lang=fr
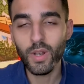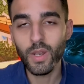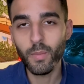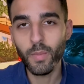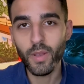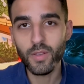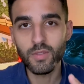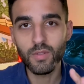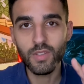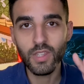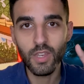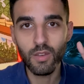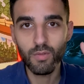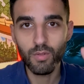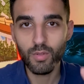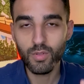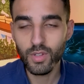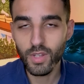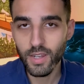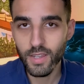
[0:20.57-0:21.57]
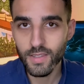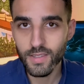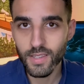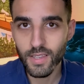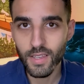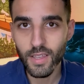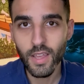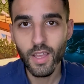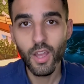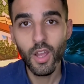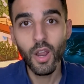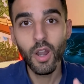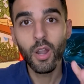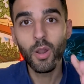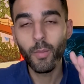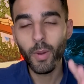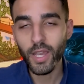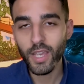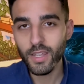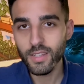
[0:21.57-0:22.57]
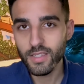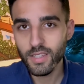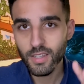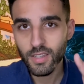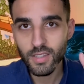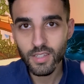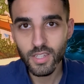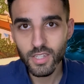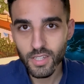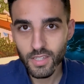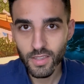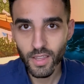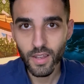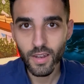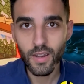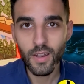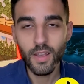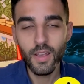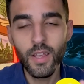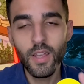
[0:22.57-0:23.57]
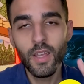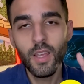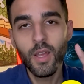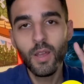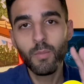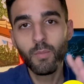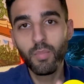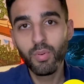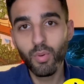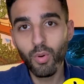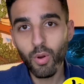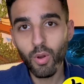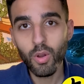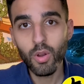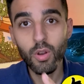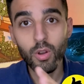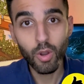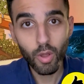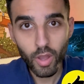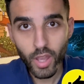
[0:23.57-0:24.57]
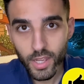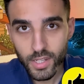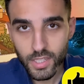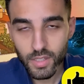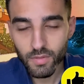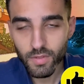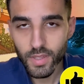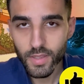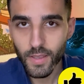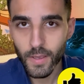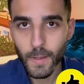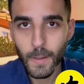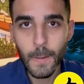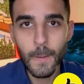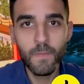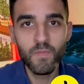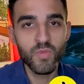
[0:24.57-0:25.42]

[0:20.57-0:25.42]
les personnes qui vont utiliser le marketing digital pour leur activité.